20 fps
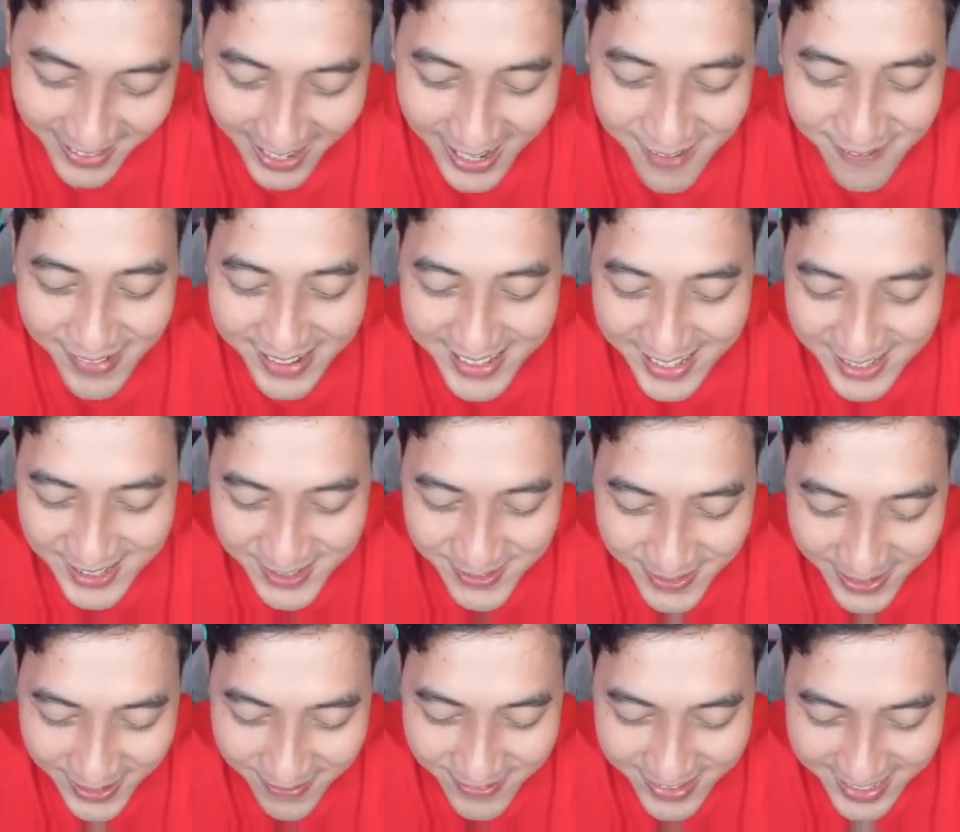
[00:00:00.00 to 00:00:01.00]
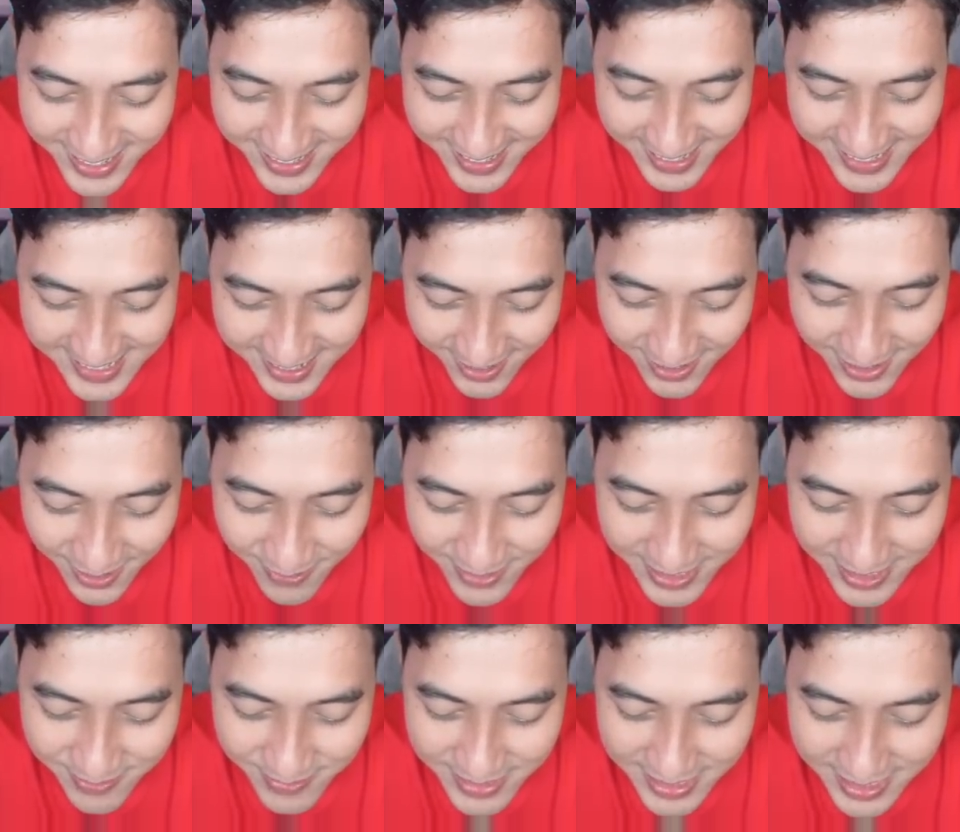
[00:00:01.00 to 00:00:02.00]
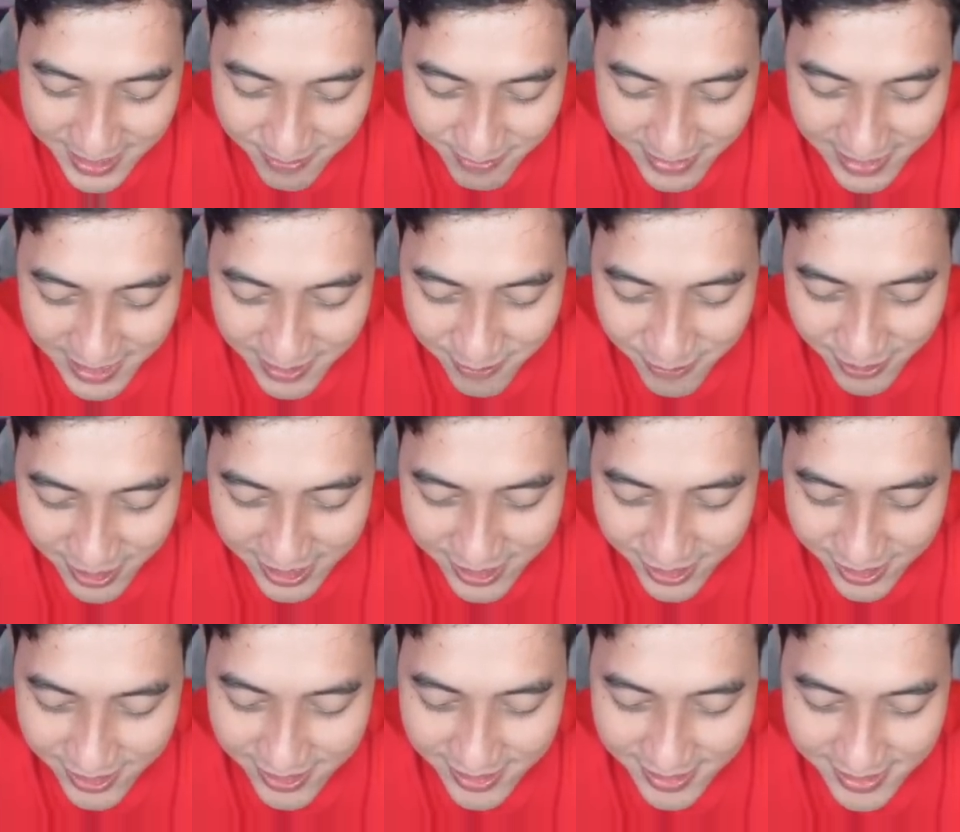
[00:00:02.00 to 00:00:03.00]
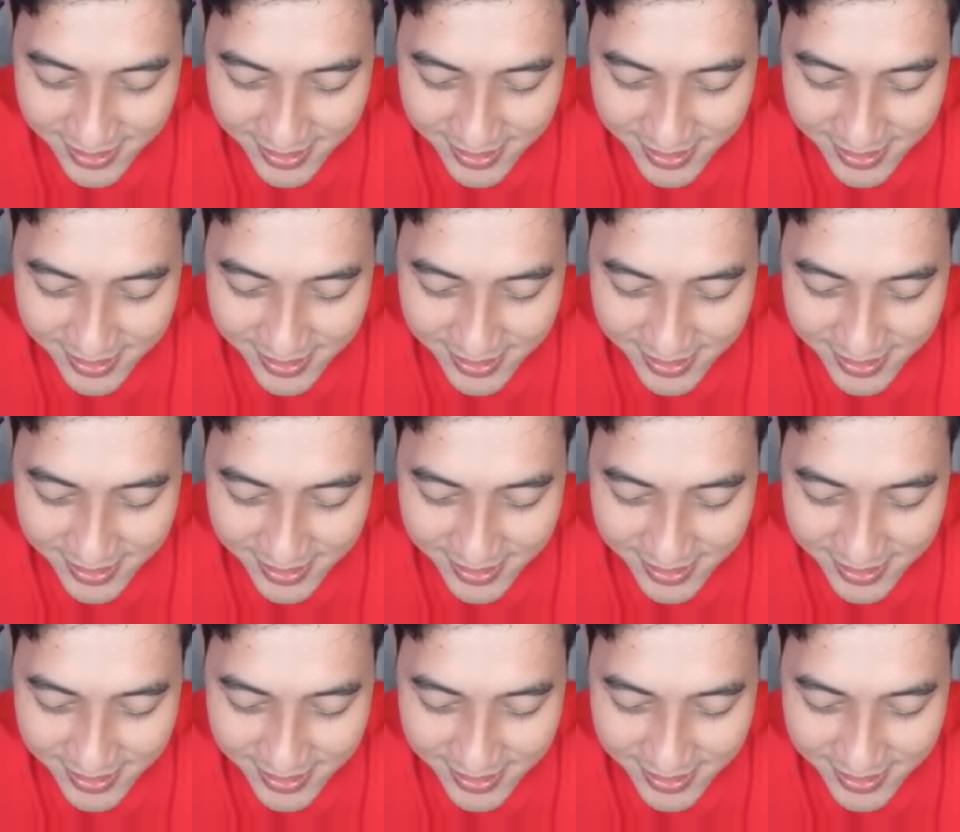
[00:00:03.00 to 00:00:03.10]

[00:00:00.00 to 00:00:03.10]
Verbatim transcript: Paling bete itu sebenarnya begini, guys. Kalau dapetnya sebiji-sebiji semua, Cok.